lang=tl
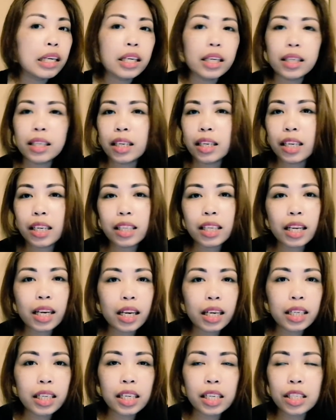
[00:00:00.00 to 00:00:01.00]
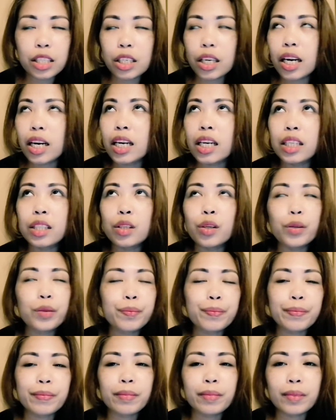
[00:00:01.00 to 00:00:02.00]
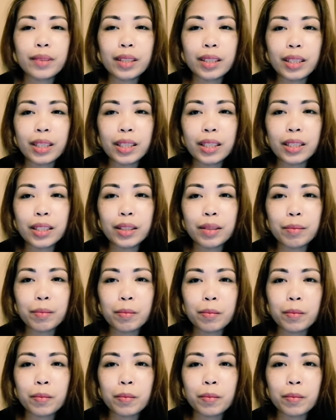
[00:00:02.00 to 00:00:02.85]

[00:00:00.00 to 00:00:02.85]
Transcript: Hindi na talaga siya, ano, mm,